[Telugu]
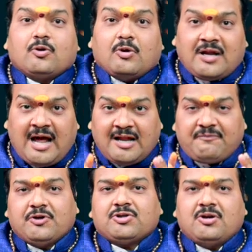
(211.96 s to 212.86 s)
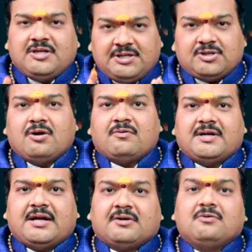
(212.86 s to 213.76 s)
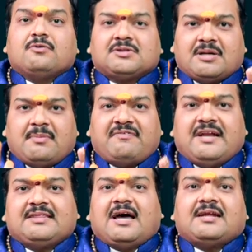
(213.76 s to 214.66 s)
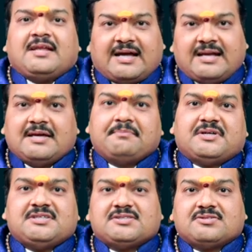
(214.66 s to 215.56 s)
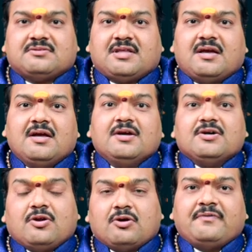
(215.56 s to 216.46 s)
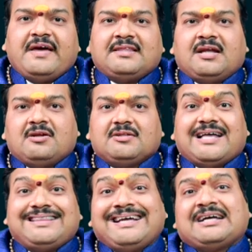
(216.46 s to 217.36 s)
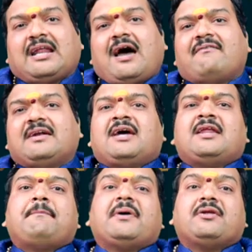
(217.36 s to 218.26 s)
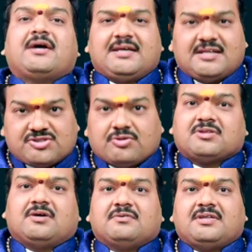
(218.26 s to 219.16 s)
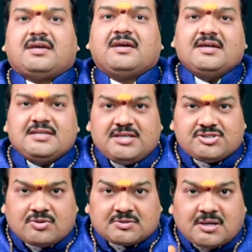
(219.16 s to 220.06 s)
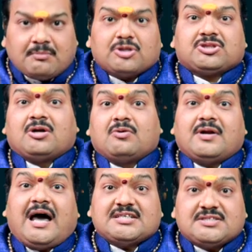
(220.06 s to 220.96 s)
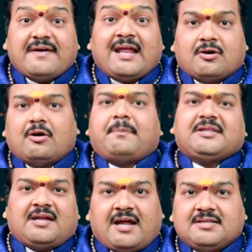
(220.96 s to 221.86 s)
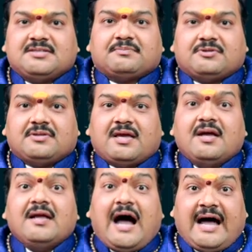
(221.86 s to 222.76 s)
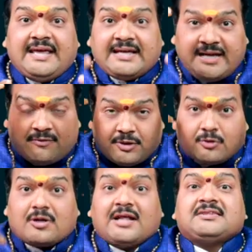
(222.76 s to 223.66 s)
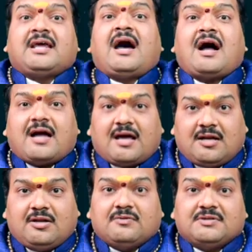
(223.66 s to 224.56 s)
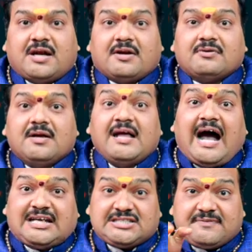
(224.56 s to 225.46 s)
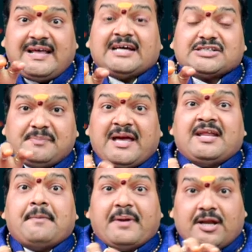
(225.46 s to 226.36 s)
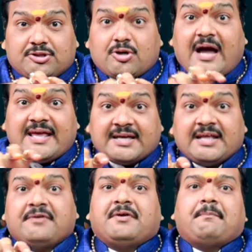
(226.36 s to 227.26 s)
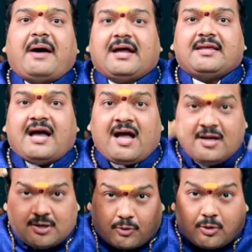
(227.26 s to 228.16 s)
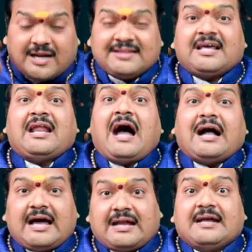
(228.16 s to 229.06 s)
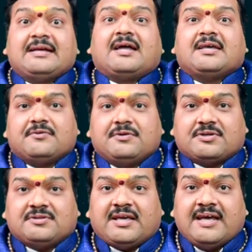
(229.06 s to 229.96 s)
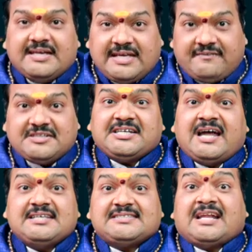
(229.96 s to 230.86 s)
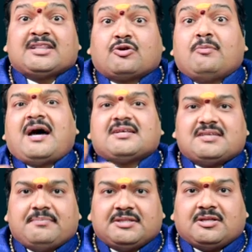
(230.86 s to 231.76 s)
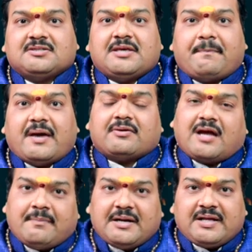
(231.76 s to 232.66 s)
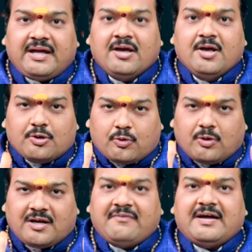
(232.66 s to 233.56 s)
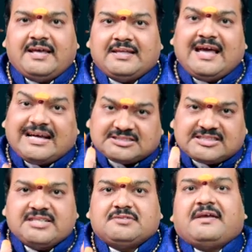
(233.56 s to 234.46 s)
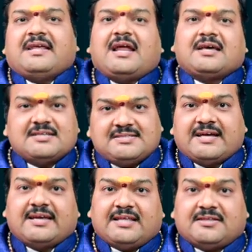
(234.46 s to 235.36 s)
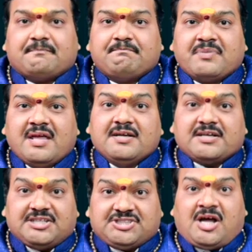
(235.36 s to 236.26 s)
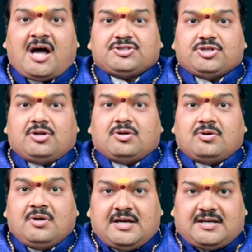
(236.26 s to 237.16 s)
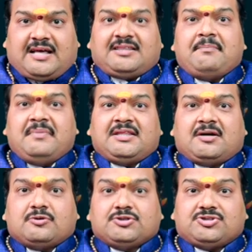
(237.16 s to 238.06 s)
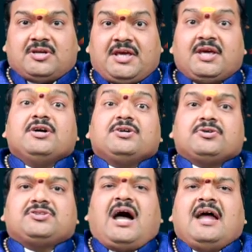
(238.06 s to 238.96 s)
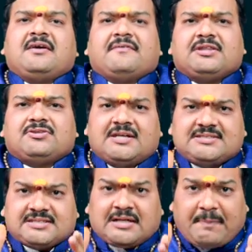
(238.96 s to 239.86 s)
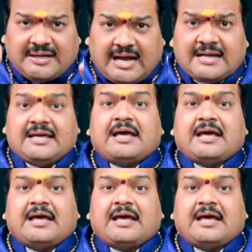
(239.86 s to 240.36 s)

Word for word: గుర్రాల ఫోటోలు ఇంట్లో ఉండటం ఉత్తమ ఫలితాలనే కలిగింపజేస్తుంది ఋగ్వేదంలో దధిక్రావణ్ అనే పేరు కలిగిన సూక్తం ఉంది ఈ సూక్తం మొత్తం కూడా అశ్వేల గొప్పతనాన్ని చెప్తుంది హయగ్రీవుడు గుర్రంతల ఆకారంలో ఉంటాడు అశ్వలక్ష్మి అనే పేరుతో హయగ్రీవుడి భార్య గుర్రంతల ఆకారాన్ని కలిగి ఉంటుంది ఈ విషయాన్ని సనత్కుమార సంహితలో చెప్పారు కాబట్టి గుర్రం అనేది అష్టైశ్వర్యాలకి సంకేతం కృష్ణార్జునులు రథం మీద కూర్చొని యుద్ధానికి వెళ్తున్న చిత్రపటాన్ని